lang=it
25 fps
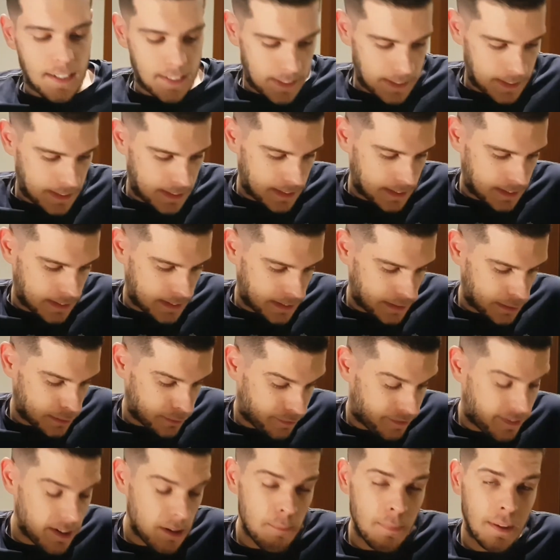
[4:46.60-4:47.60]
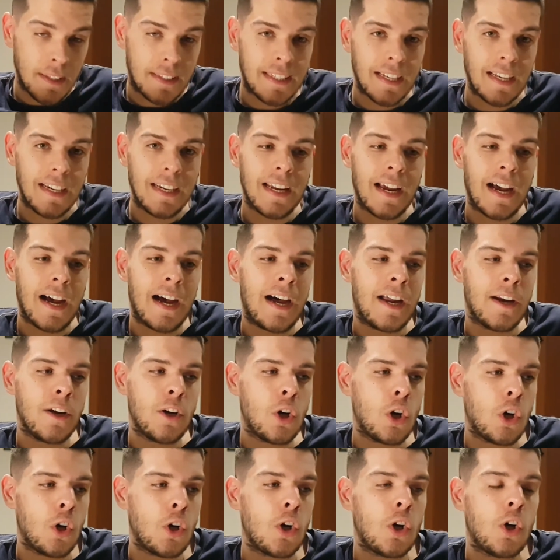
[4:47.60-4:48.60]
Eh, film
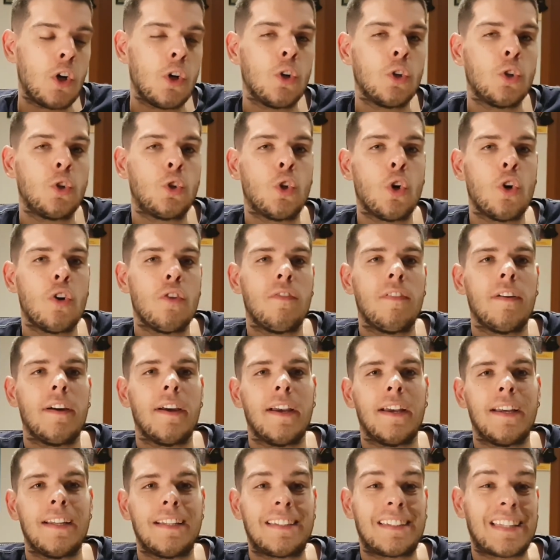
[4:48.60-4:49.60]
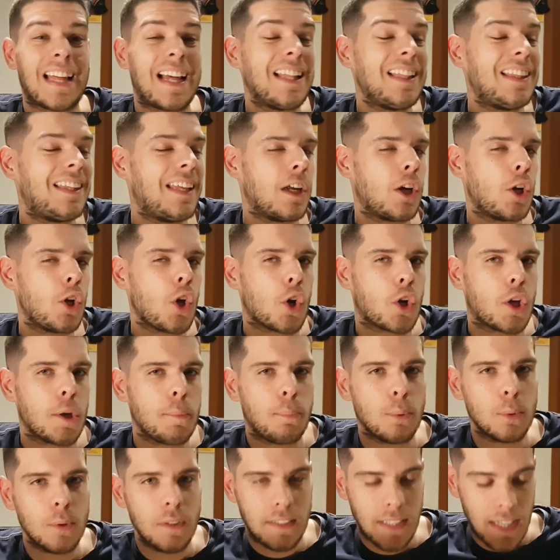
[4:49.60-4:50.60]
italiano dove tanti hanno gli occhi
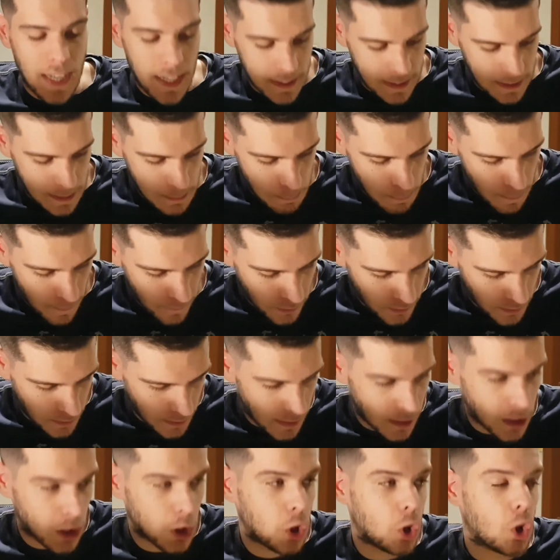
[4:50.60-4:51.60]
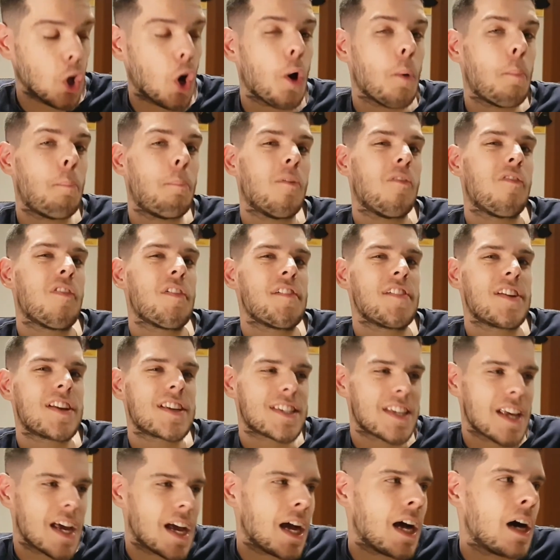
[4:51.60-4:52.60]
puntati perché dopo
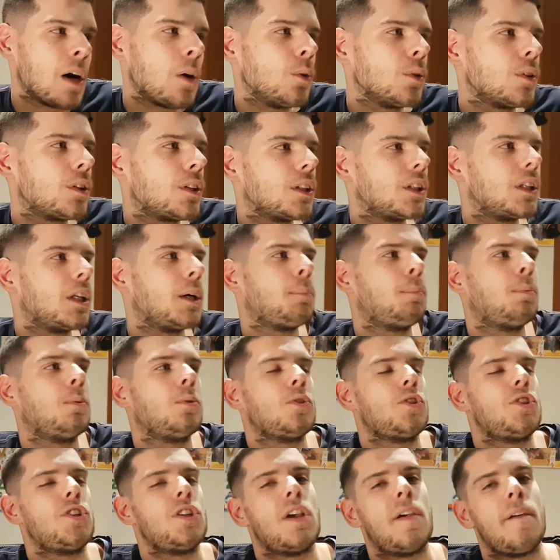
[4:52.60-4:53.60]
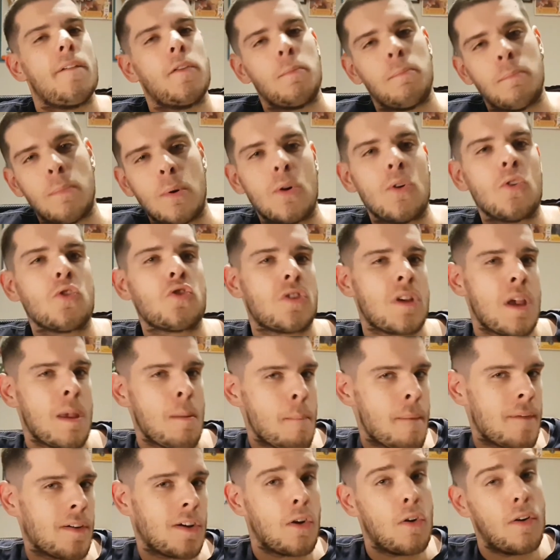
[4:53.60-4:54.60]
Freaks Out, dopo Gig
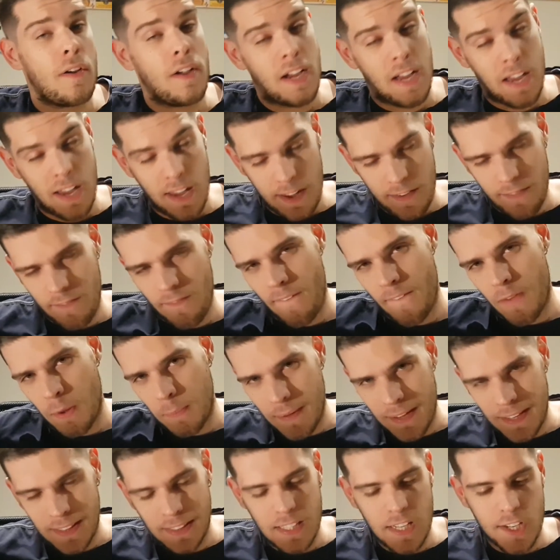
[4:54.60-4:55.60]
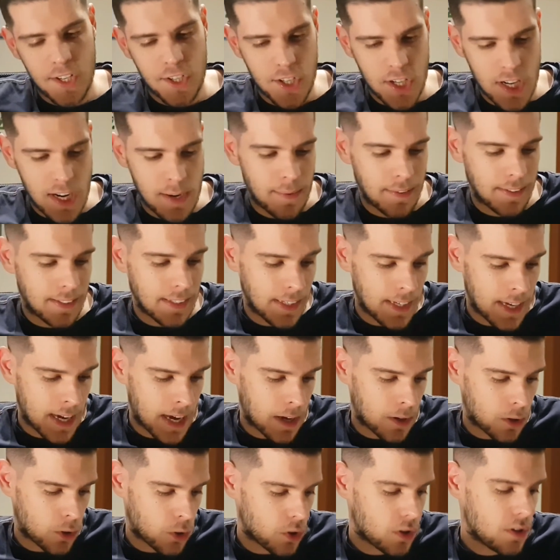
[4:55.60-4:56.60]
sembra che veramente il cinema
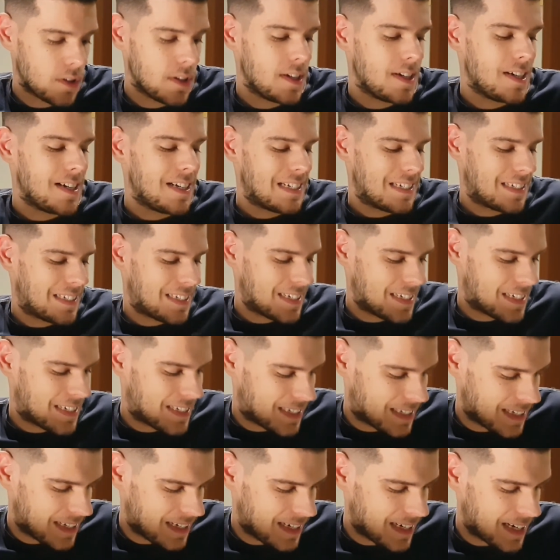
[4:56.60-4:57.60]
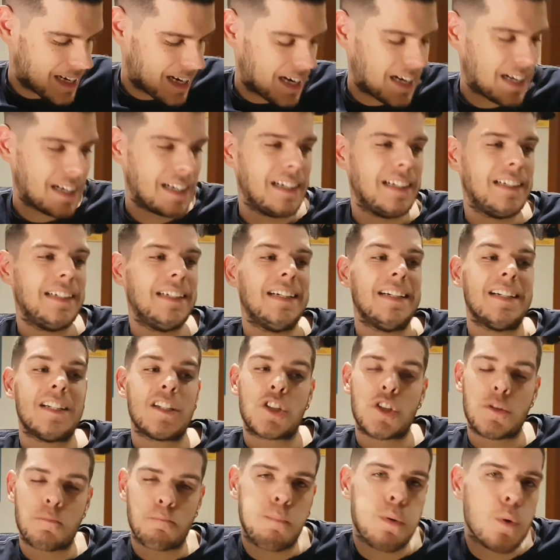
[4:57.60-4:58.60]
italiano si stia
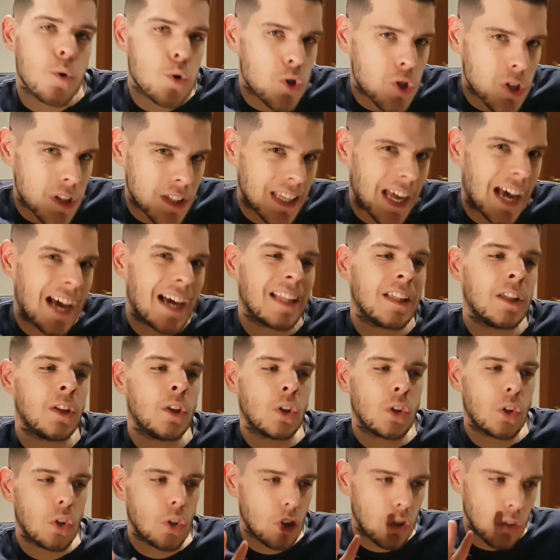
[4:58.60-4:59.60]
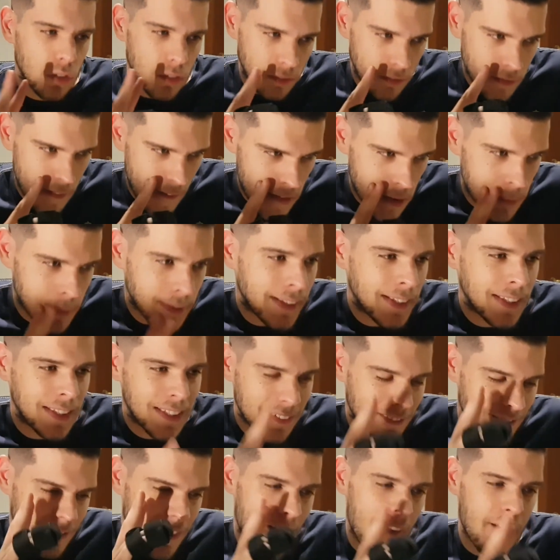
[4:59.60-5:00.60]
spostando
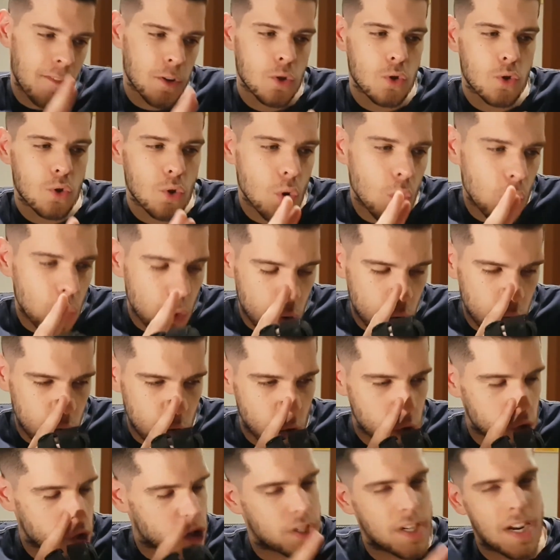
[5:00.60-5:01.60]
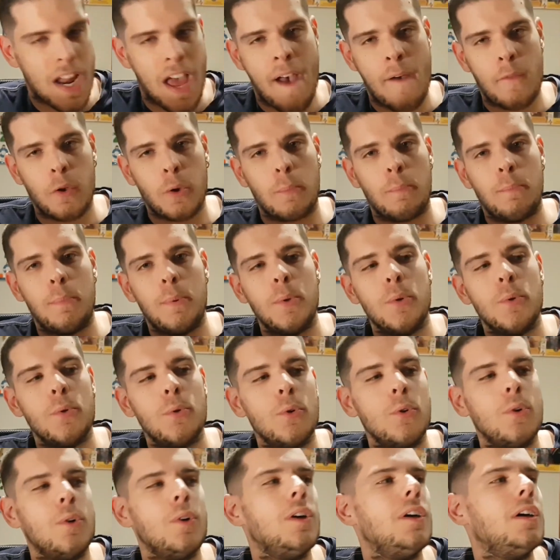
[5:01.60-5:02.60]
veramente verso uno scenario
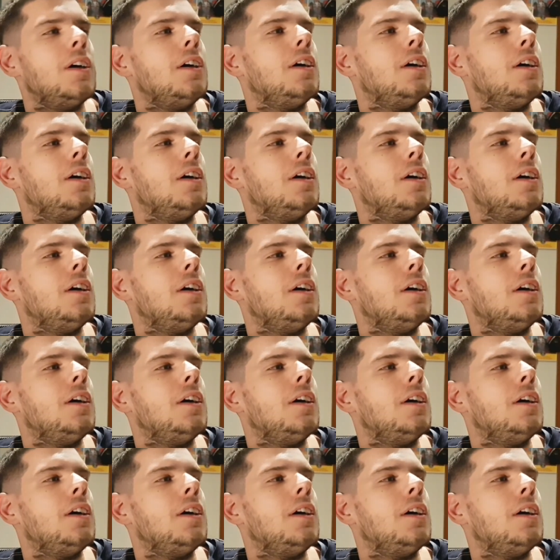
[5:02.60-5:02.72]
più